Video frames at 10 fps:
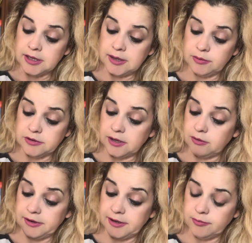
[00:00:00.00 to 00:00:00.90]
que bueno, ya lo
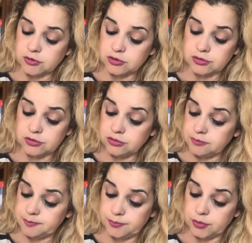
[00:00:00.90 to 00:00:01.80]
leeréis vosotros,
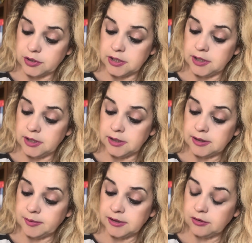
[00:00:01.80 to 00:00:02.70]
porque
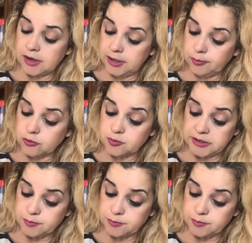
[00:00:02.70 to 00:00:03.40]
también tiene eucaliptus, ¿veis?